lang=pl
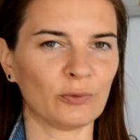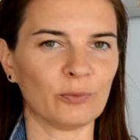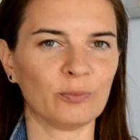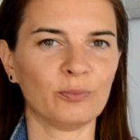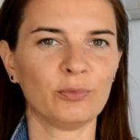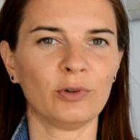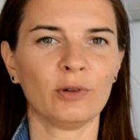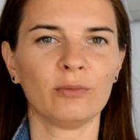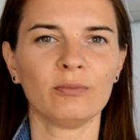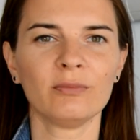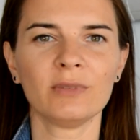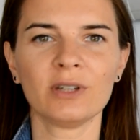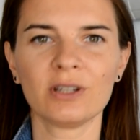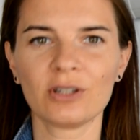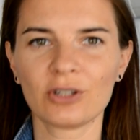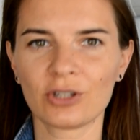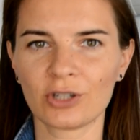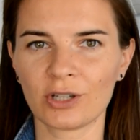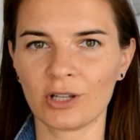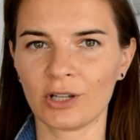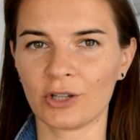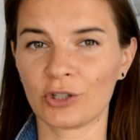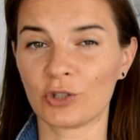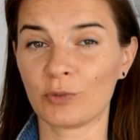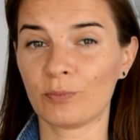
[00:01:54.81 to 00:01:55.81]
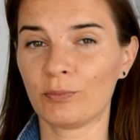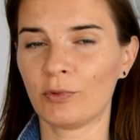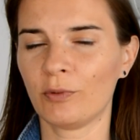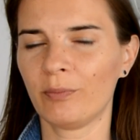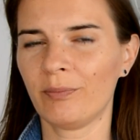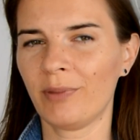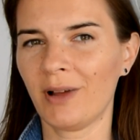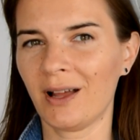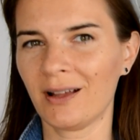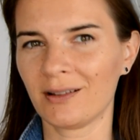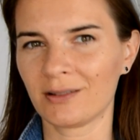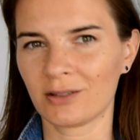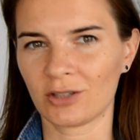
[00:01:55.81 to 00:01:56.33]
pomyśleć,
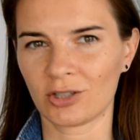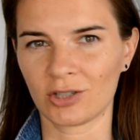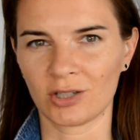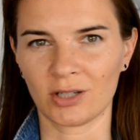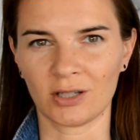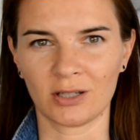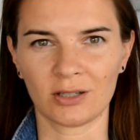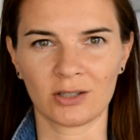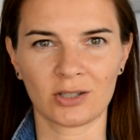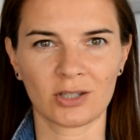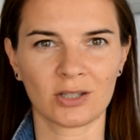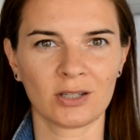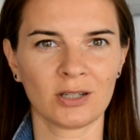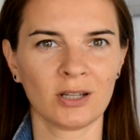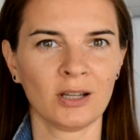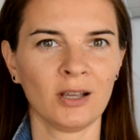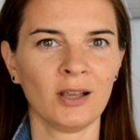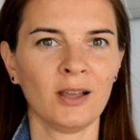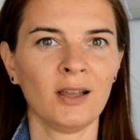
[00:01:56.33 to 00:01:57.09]
popatrzeć,